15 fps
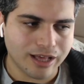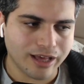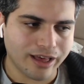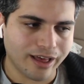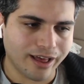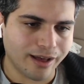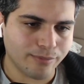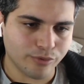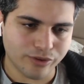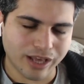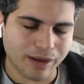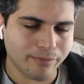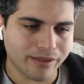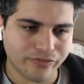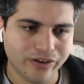E, bunu
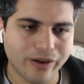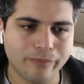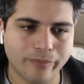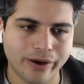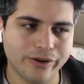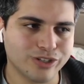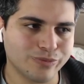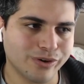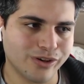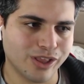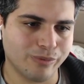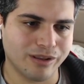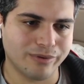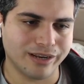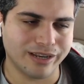yanları falan bayağı hoşuma gidiyor benim.